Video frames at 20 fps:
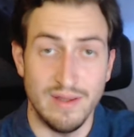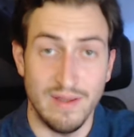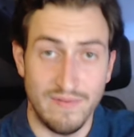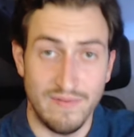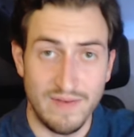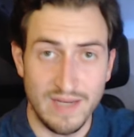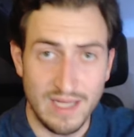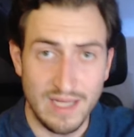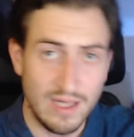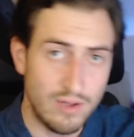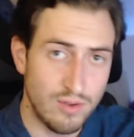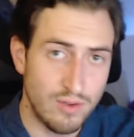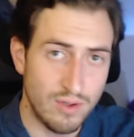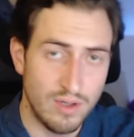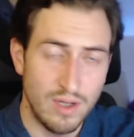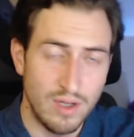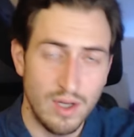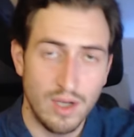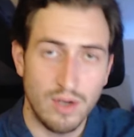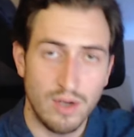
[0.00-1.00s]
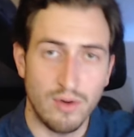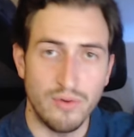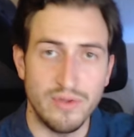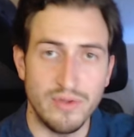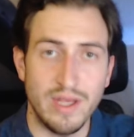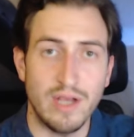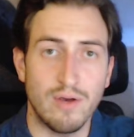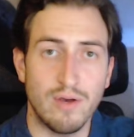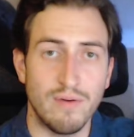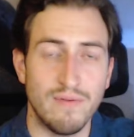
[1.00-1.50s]
definito con
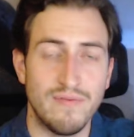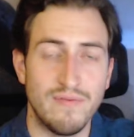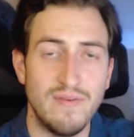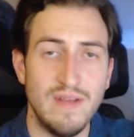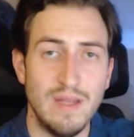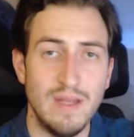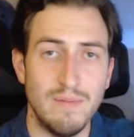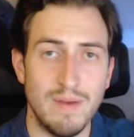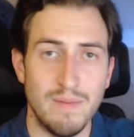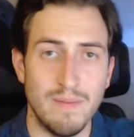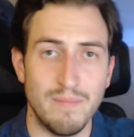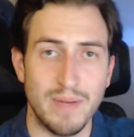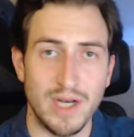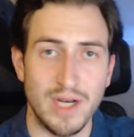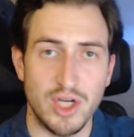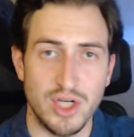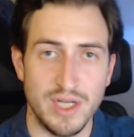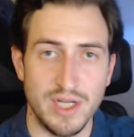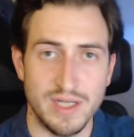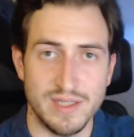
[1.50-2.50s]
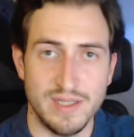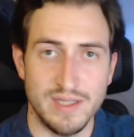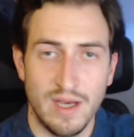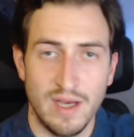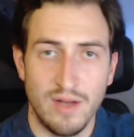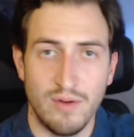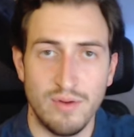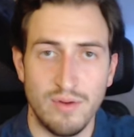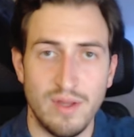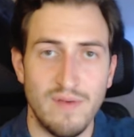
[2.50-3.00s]
dei confini ben precisi,
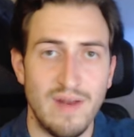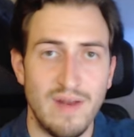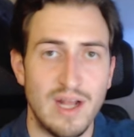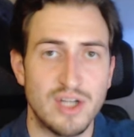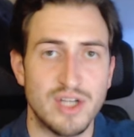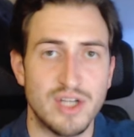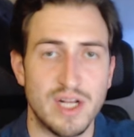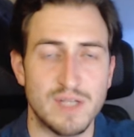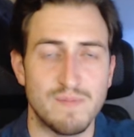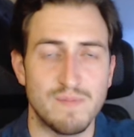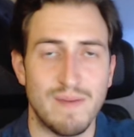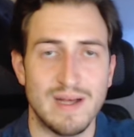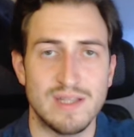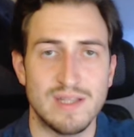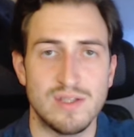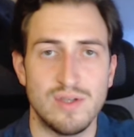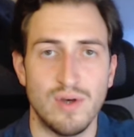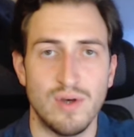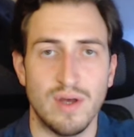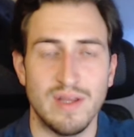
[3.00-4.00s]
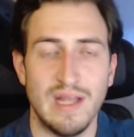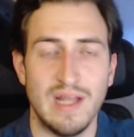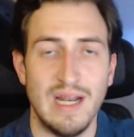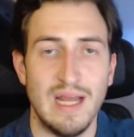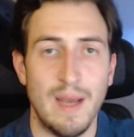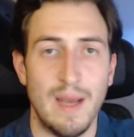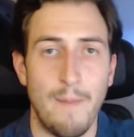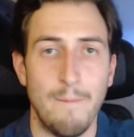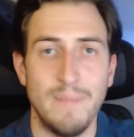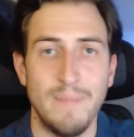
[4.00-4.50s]
non deve lasciare spazio a
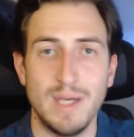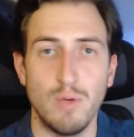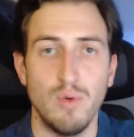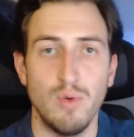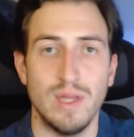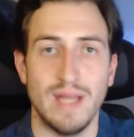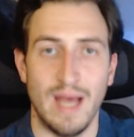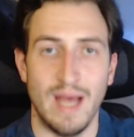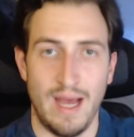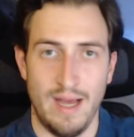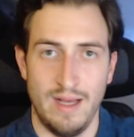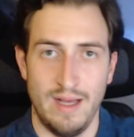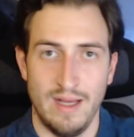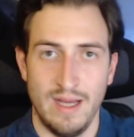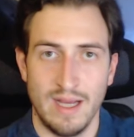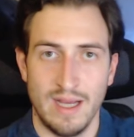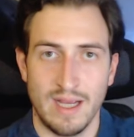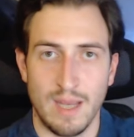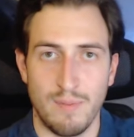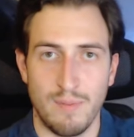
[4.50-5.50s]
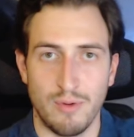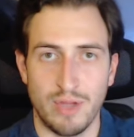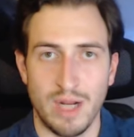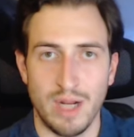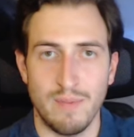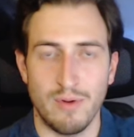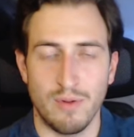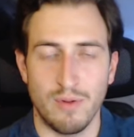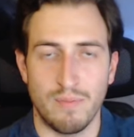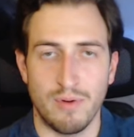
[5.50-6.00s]
delle ambiguità che
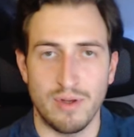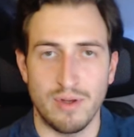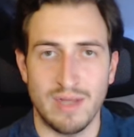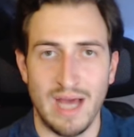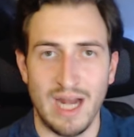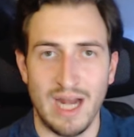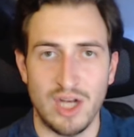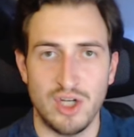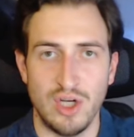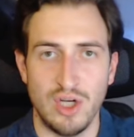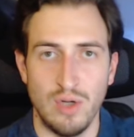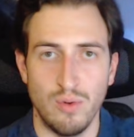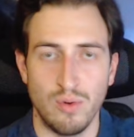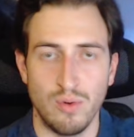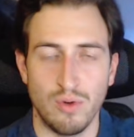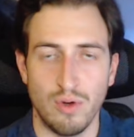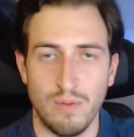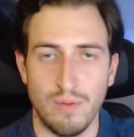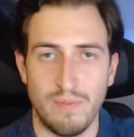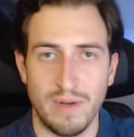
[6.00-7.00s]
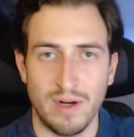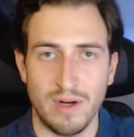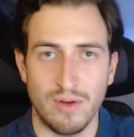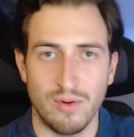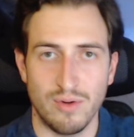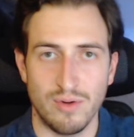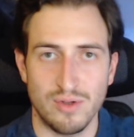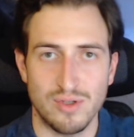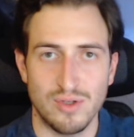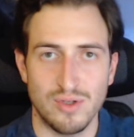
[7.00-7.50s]
potrebbero portarci lungo il
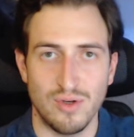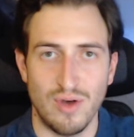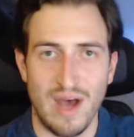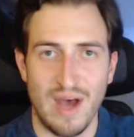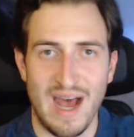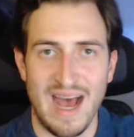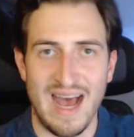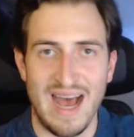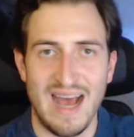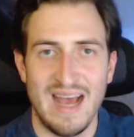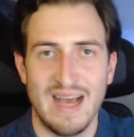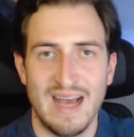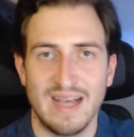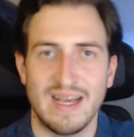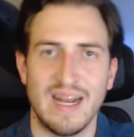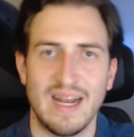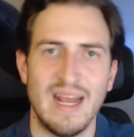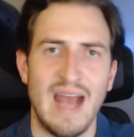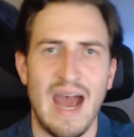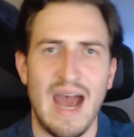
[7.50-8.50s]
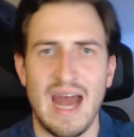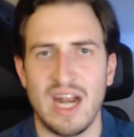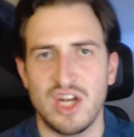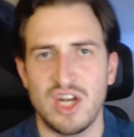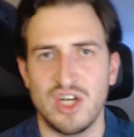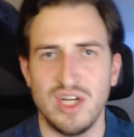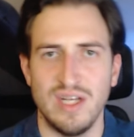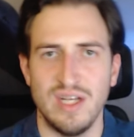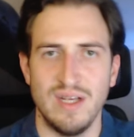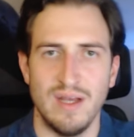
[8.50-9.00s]
percorso a
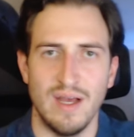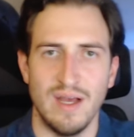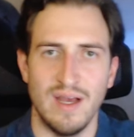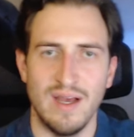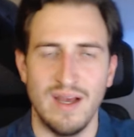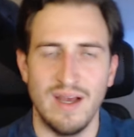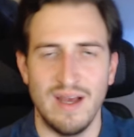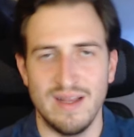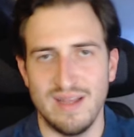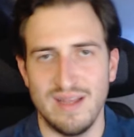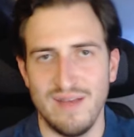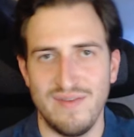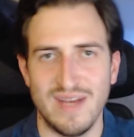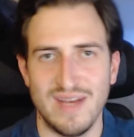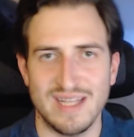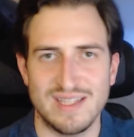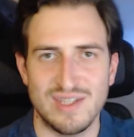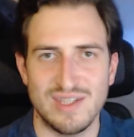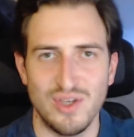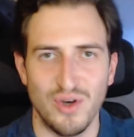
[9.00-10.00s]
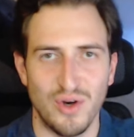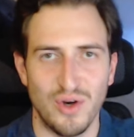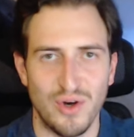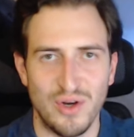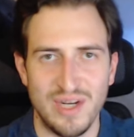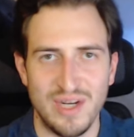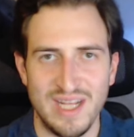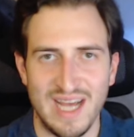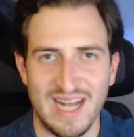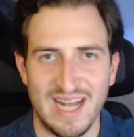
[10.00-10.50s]
crearci eh,
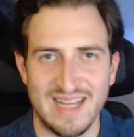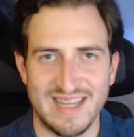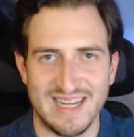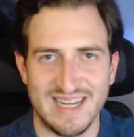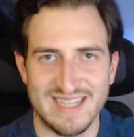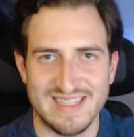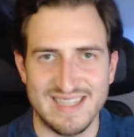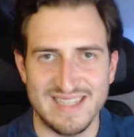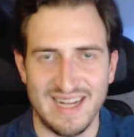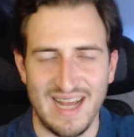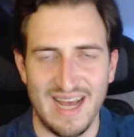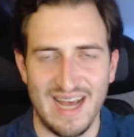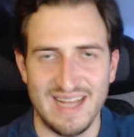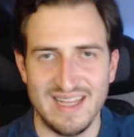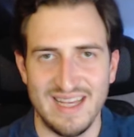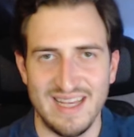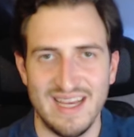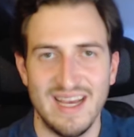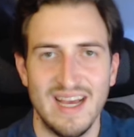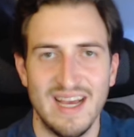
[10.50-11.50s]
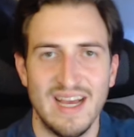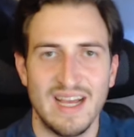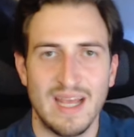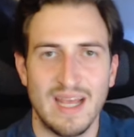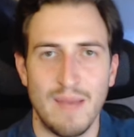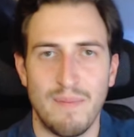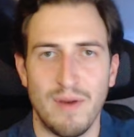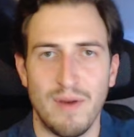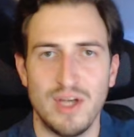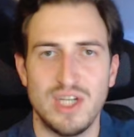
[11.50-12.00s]
deviazioni, altre strade
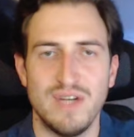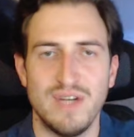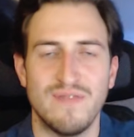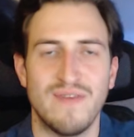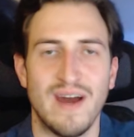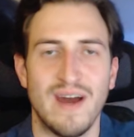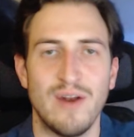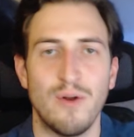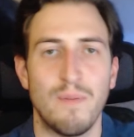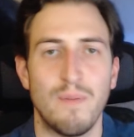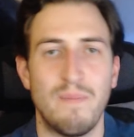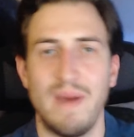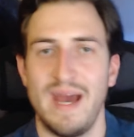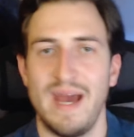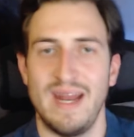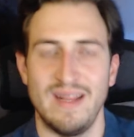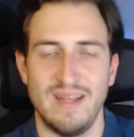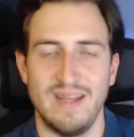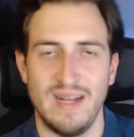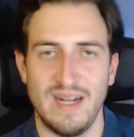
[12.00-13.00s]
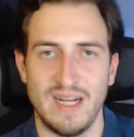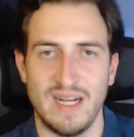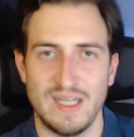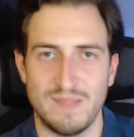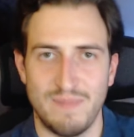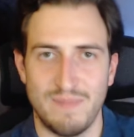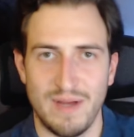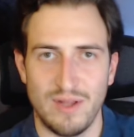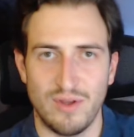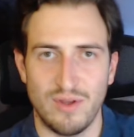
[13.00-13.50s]
che poi ci fanno perdere
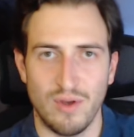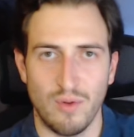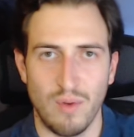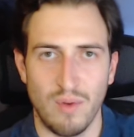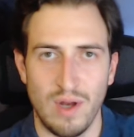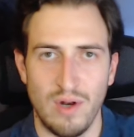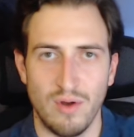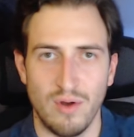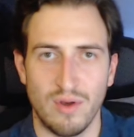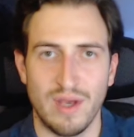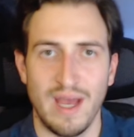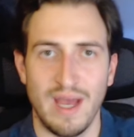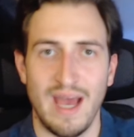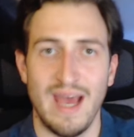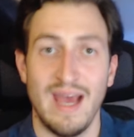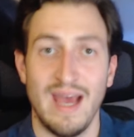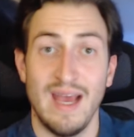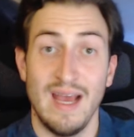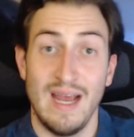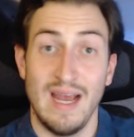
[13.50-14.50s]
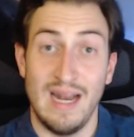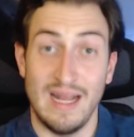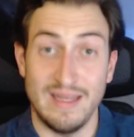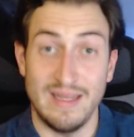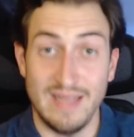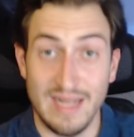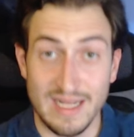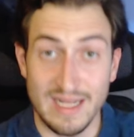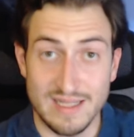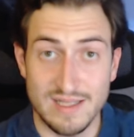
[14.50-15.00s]
rispetto a quello che è la
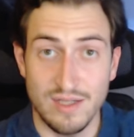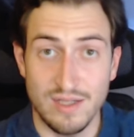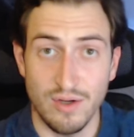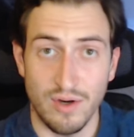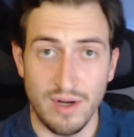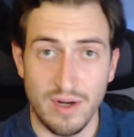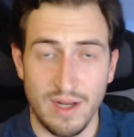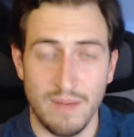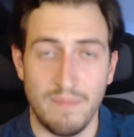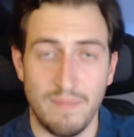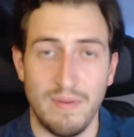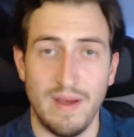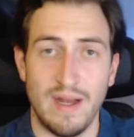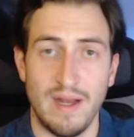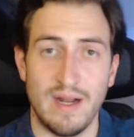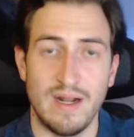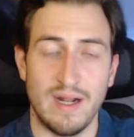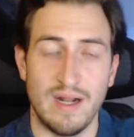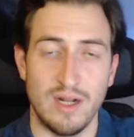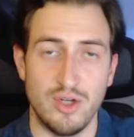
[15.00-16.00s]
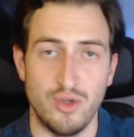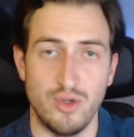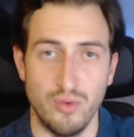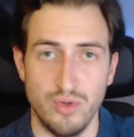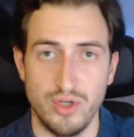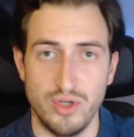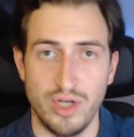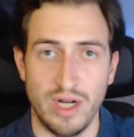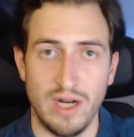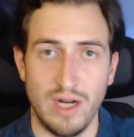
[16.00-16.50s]
direzione per
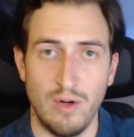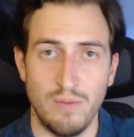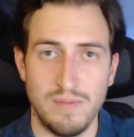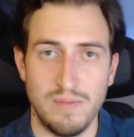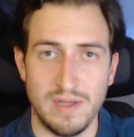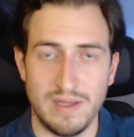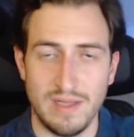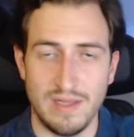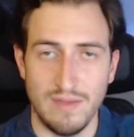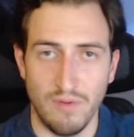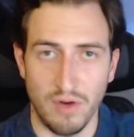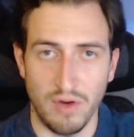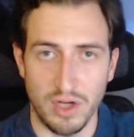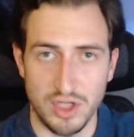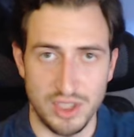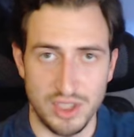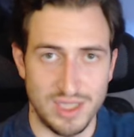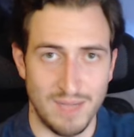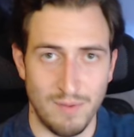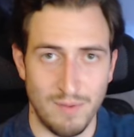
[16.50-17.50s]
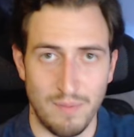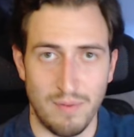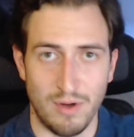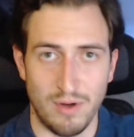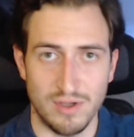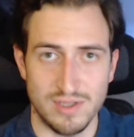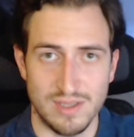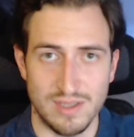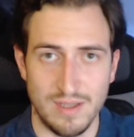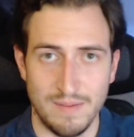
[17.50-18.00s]
raggiungere l'obiettivo che ci siamo
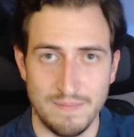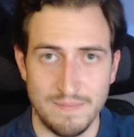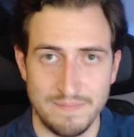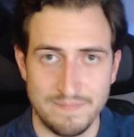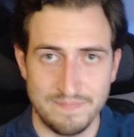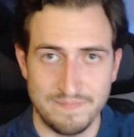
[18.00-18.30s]
posti.